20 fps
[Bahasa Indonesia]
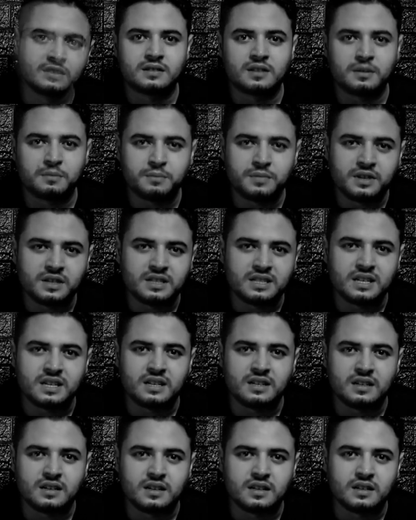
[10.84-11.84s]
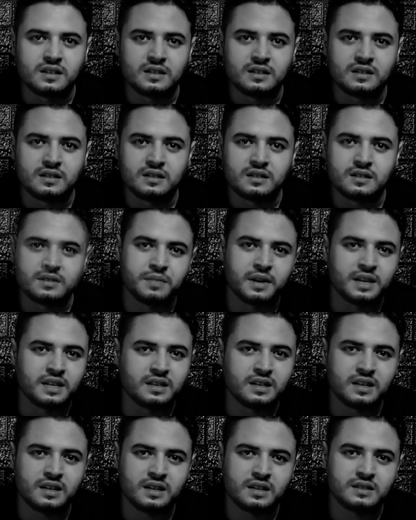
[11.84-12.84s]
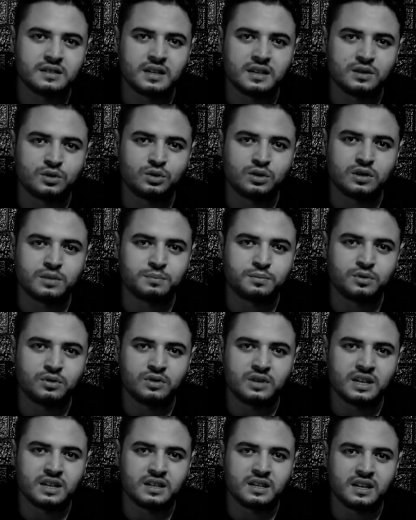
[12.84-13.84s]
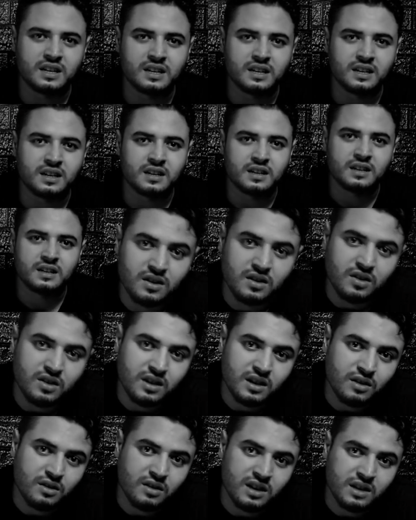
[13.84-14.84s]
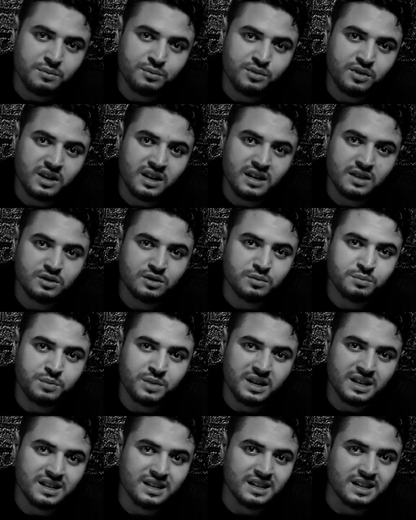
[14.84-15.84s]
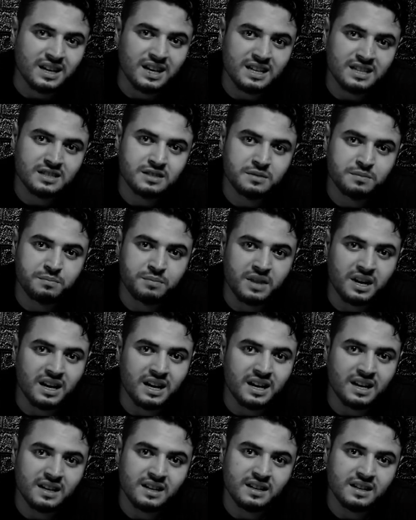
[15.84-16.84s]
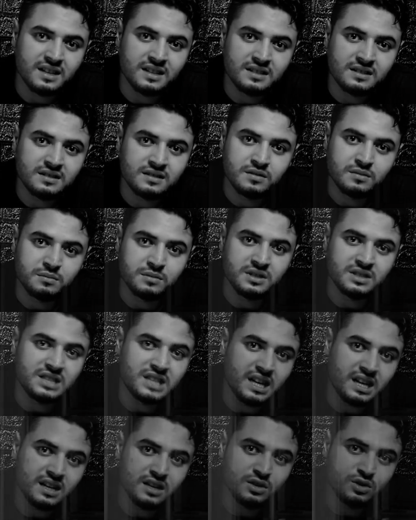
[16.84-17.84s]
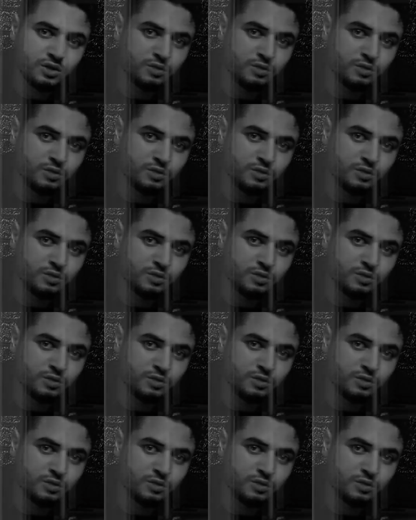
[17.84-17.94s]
sampai janda banyak yang jatuh ke pelukan Dakir. Orang-orang pun langsung bergegas berlarian mencari